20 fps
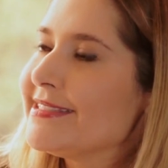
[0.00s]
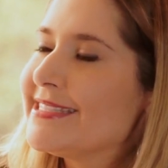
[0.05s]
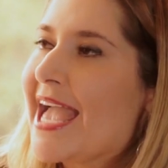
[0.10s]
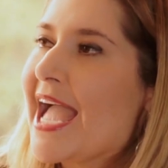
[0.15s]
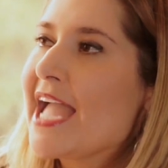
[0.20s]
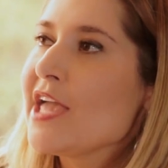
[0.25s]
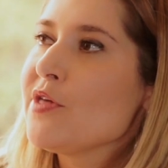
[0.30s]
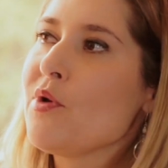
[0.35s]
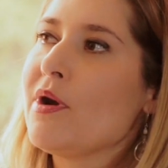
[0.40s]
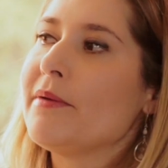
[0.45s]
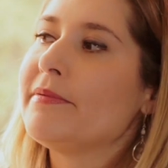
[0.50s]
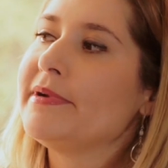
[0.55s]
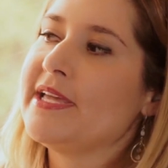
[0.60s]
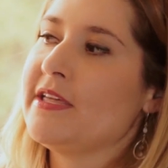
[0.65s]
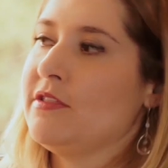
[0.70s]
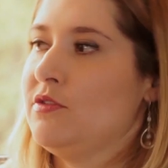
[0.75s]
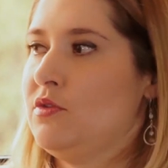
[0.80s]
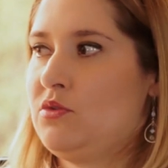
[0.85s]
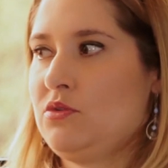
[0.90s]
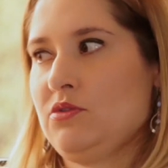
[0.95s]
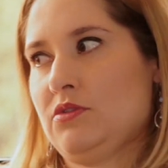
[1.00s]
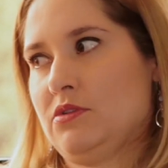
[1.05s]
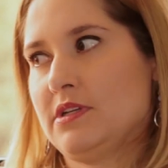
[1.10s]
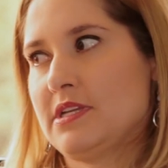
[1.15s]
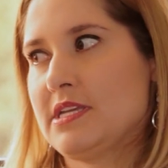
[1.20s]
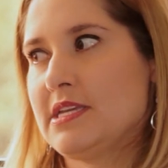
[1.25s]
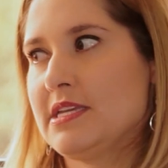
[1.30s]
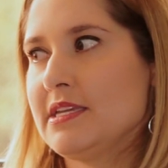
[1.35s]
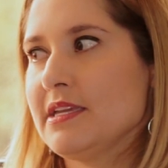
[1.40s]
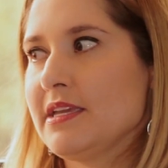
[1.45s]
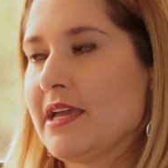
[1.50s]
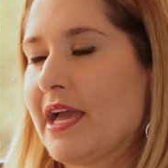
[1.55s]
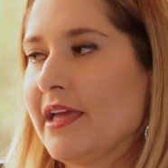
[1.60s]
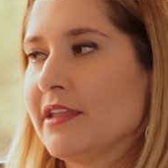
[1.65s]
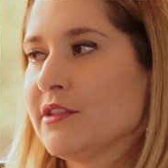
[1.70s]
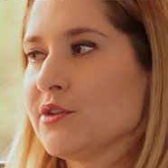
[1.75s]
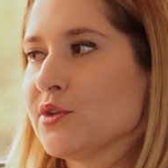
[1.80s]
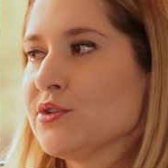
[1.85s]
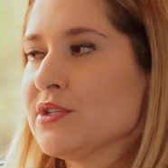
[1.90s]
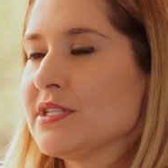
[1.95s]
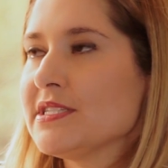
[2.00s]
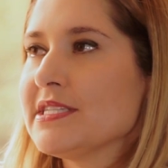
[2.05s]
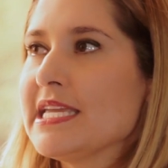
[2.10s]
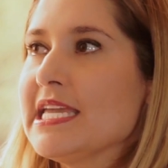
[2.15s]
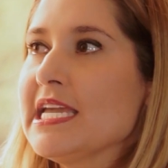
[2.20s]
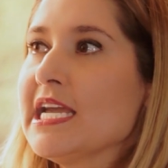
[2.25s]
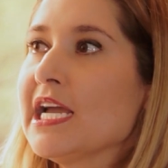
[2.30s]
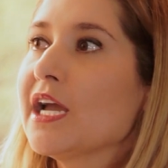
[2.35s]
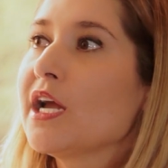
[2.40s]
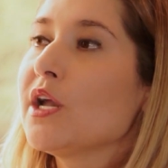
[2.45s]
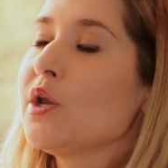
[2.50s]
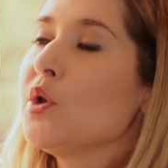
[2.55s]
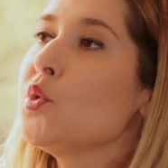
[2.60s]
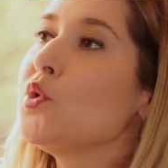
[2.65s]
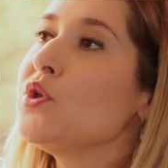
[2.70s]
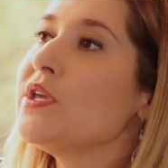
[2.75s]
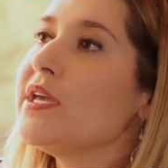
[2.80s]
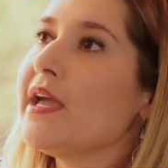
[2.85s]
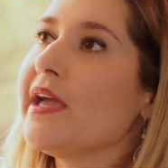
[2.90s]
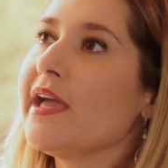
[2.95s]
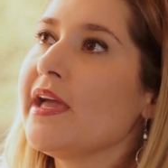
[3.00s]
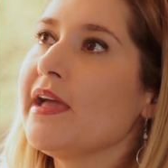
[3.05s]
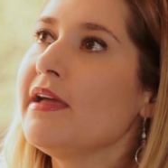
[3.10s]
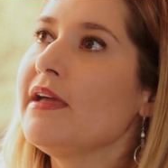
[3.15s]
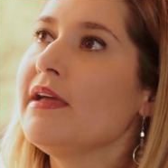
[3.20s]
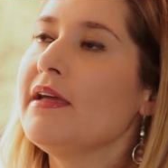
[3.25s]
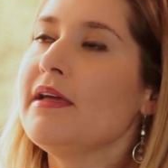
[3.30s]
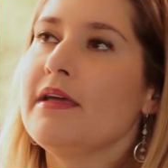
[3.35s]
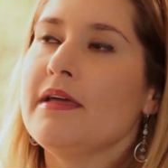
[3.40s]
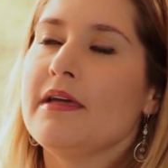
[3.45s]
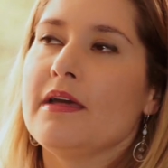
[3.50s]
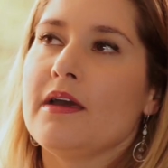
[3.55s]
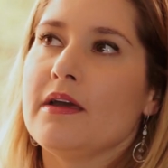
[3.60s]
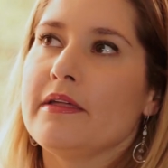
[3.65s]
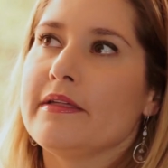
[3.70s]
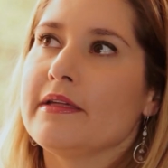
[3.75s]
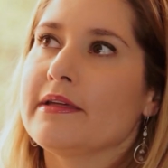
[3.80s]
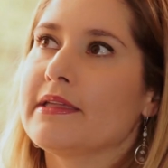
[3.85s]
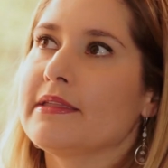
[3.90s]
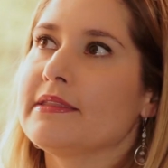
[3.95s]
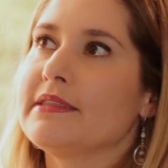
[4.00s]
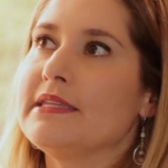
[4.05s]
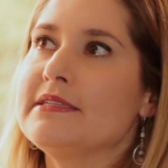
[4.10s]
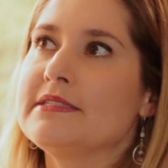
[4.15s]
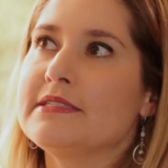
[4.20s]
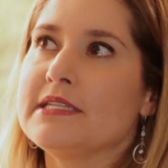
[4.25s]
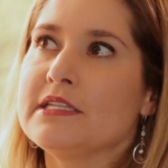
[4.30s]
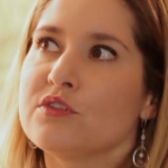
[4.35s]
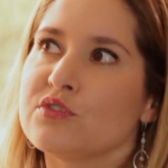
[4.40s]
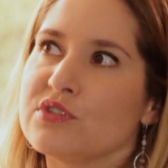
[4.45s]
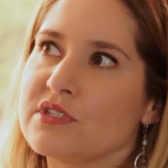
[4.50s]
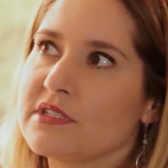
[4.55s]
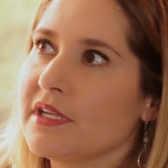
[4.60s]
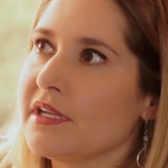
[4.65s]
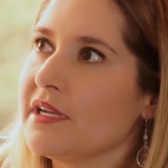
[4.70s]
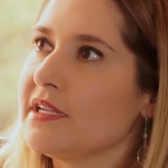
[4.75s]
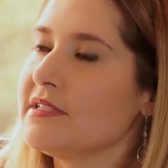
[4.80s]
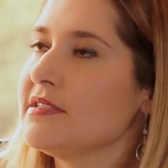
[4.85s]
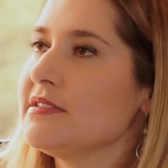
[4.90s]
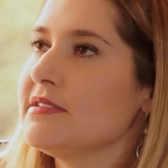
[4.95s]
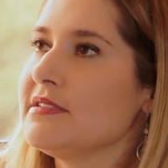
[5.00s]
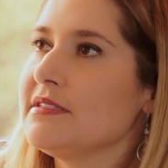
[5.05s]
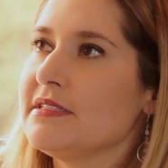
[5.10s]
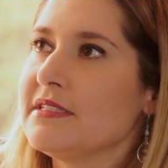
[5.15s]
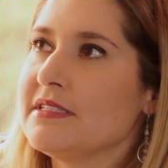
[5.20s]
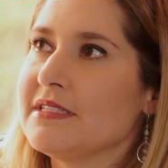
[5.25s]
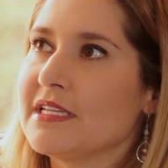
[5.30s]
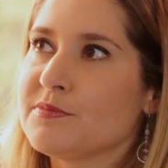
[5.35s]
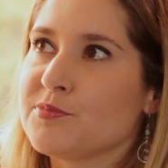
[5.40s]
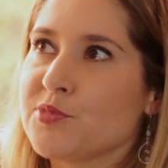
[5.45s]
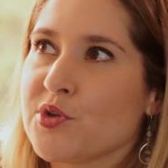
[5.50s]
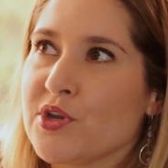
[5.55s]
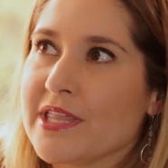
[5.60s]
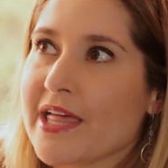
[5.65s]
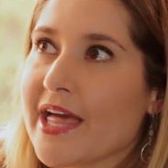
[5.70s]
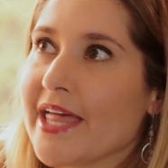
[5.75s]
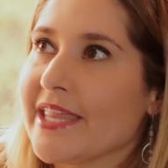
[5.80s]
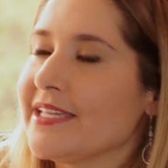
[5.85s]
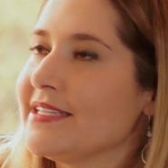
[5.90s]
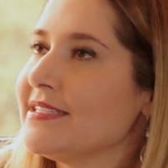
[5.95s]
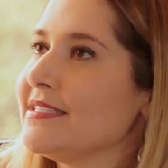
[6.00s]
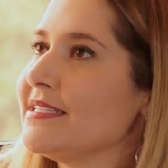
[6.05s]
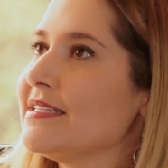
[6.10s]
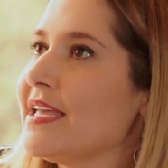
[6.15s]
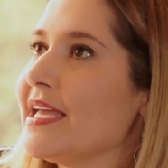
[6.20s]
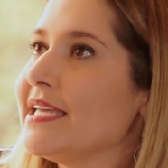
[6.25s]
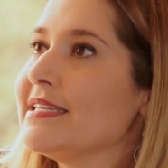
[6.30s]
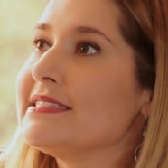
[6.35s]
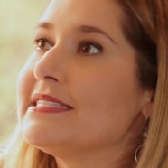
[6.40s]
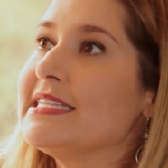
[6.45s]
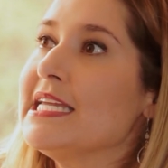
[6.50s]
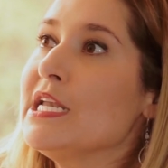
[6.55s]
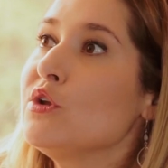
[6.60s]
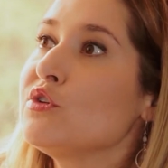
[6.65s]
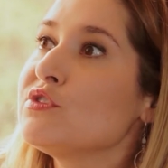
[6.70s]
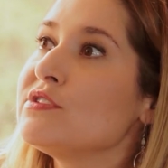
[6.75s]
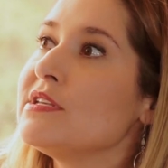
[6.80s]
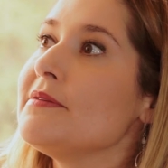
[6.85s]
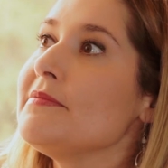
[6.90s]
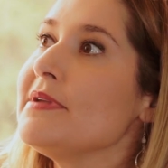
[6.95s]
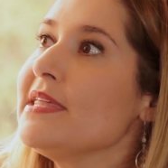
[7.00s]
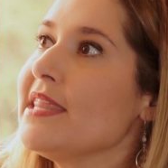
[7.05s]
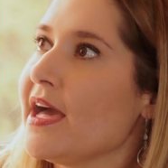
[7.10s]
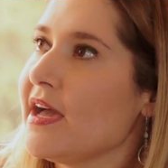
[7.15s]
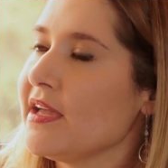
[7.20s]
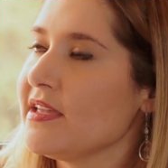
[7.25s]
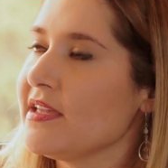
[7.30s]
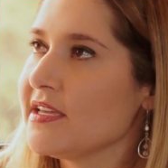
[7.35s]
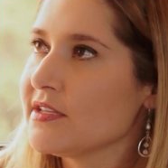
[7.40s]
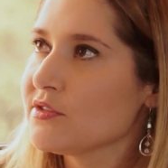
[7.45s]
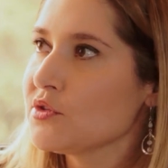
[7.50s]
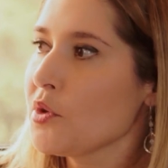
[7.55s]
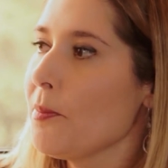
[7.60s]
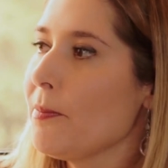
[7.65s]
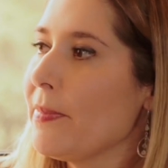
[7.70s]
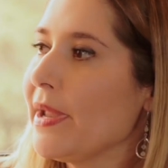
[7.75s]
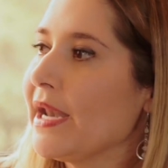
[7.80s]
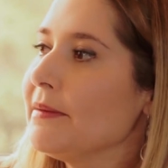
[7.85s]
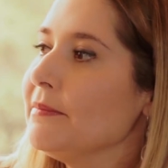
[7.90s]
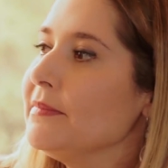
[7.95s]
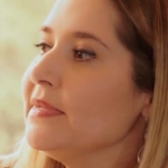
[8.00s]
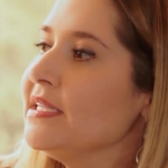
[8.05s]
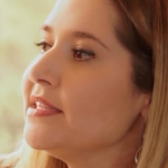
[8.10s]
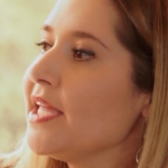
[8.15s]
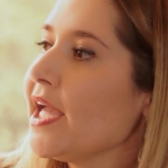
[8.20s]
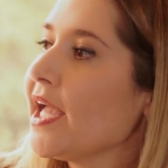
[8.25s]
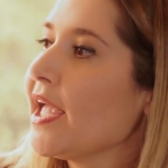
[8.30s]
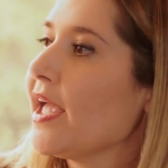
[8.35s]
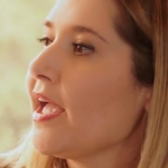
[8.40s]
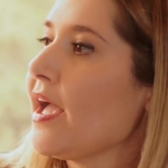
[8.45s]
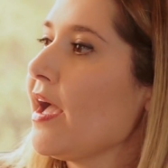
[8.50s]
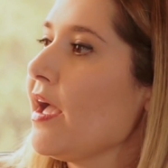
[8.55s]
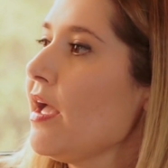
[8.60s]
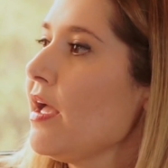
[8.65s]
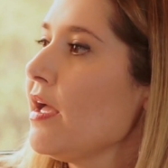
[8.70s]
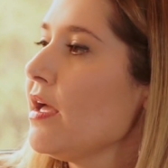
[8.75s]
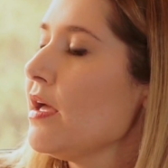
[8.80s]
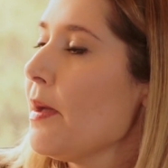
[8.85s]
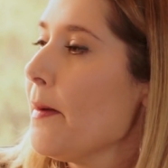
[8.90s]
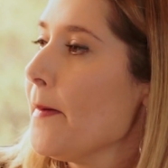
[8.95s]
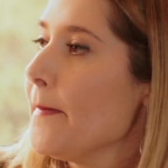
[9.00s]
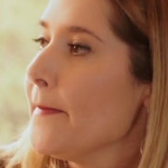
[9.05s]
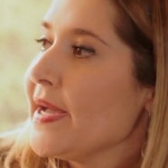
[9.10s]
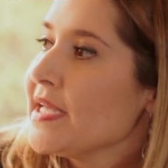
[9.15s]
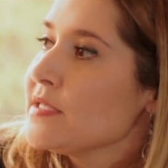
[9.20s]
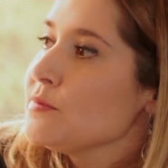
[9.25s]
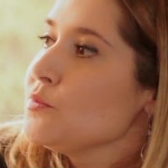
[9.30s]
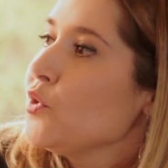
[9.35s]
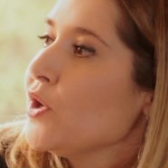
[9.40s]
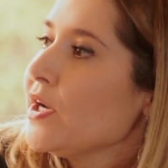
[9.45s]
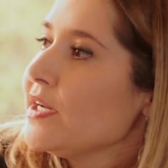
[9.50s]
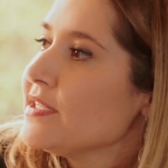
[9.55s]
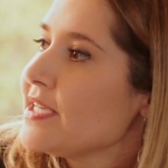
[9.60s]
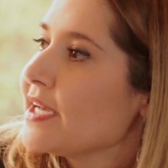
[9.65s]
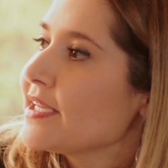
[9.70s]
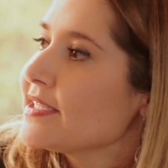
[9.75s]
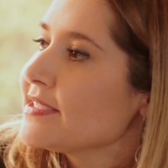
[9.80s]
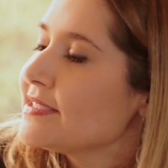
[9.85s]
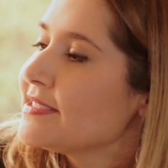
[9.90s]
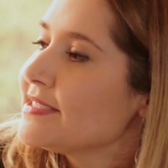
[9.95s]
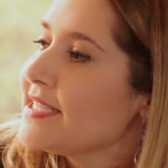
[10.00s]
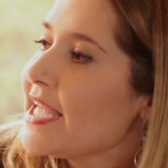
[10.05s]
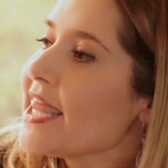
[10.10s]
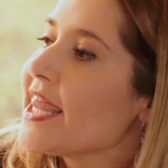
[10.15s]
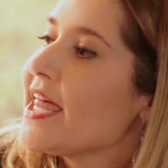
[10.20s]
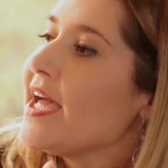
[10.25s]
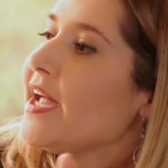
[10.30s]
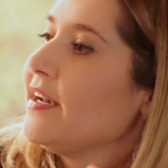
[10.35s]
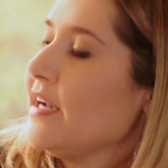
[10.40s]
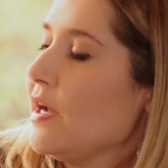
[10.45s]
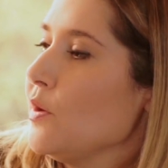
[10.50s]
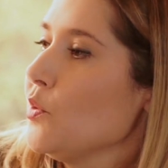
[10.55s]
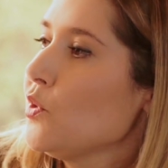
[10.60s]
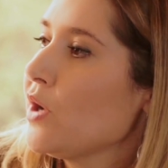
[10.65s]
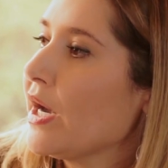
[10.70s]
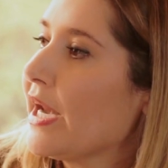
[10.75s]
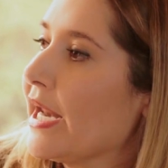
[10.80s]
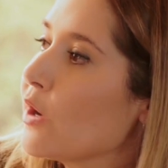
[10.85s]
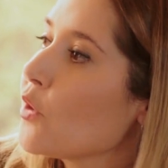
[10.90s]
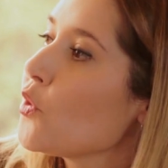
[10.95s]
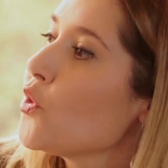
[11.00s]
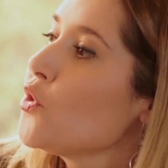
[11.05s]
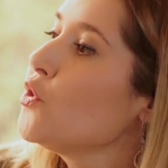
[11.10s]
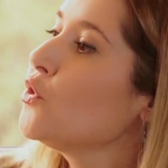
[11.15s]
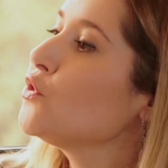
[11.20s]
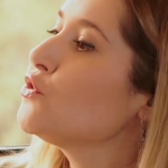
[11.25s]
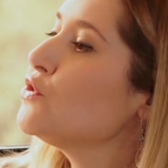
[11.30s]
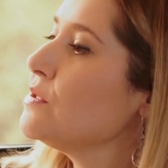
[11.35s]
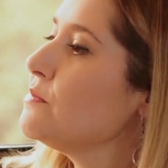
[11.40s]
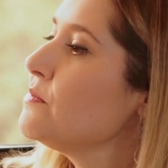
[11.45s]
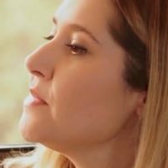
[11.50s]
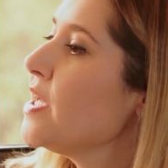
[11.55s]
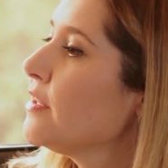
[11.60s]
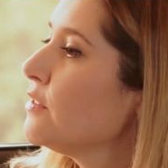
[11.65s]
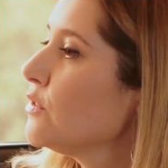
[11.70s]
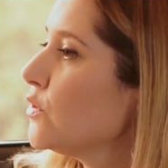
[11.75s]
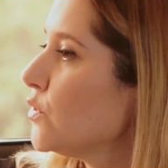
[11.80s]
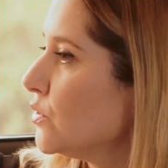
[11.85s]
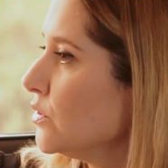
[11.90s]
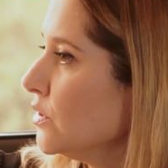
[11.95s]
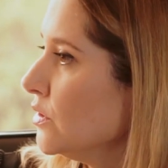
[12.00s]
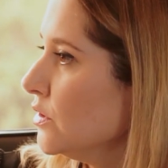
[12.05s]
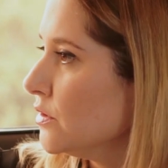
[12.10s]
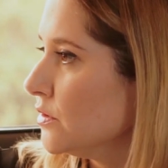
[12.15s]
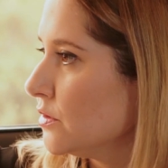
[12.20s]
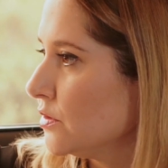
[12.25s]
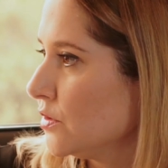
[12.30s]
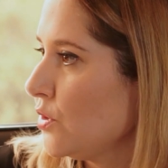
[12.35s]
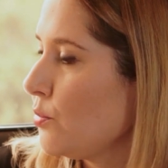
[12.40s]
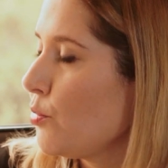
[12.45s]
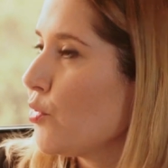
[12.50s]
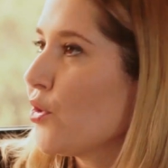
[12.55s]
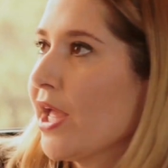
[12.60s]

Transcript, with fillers: se ha ido abriendo y entonces incluye distintos intereses, distintas prioridades, estilos de vida y eso permite que más mujeres accedan a un reconocimiento, ¿no?